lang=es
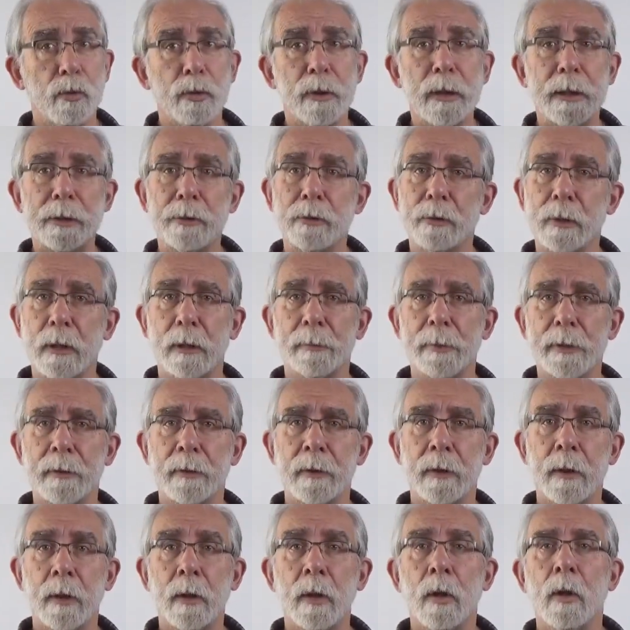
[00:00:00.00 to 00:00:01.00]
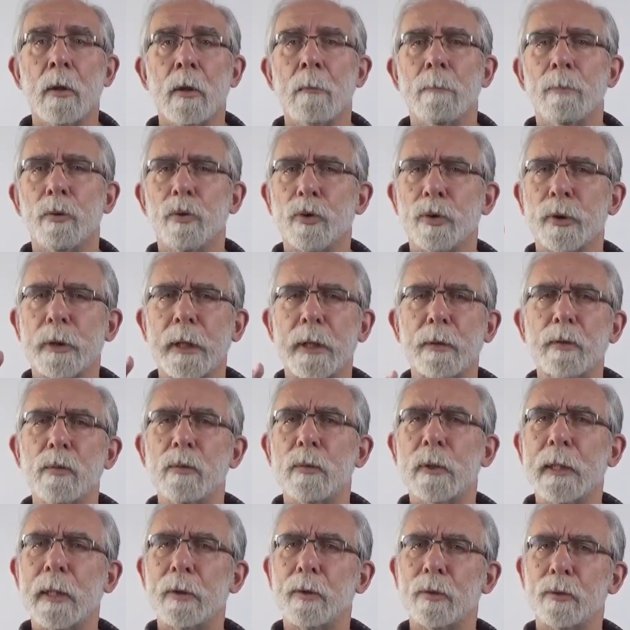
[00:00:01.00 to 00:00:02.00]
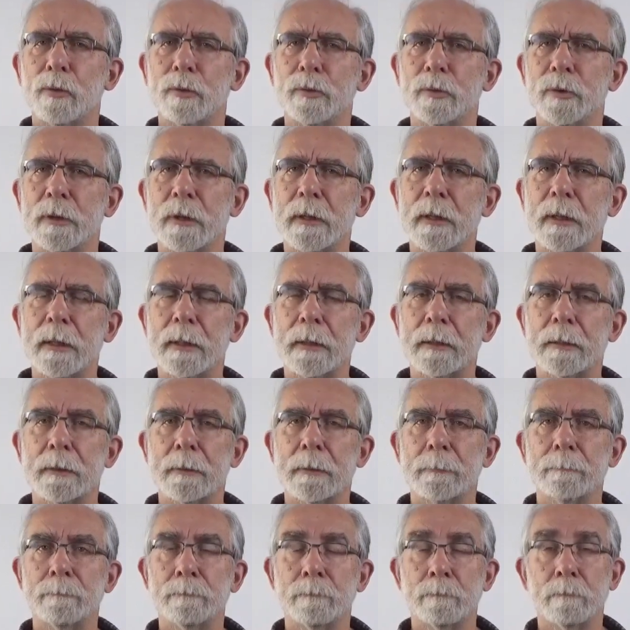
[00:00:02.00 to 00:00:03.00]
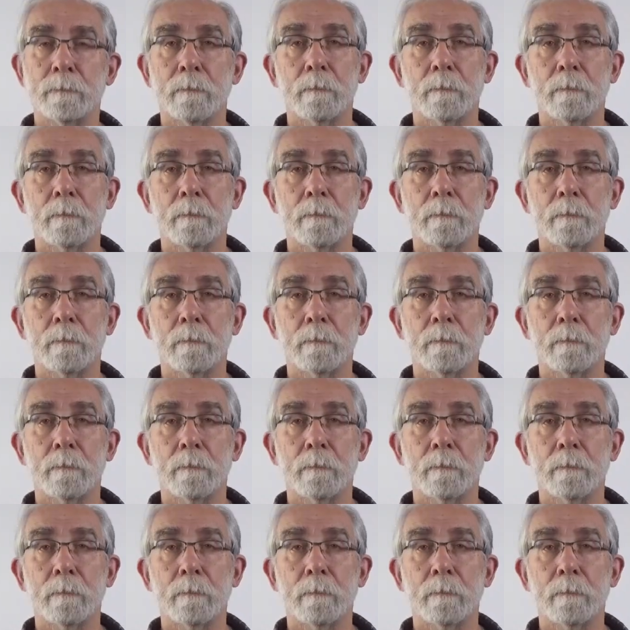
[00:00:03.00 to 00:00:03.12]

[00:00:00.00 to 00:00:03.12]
una y otra vez, porque nunca lo consigues.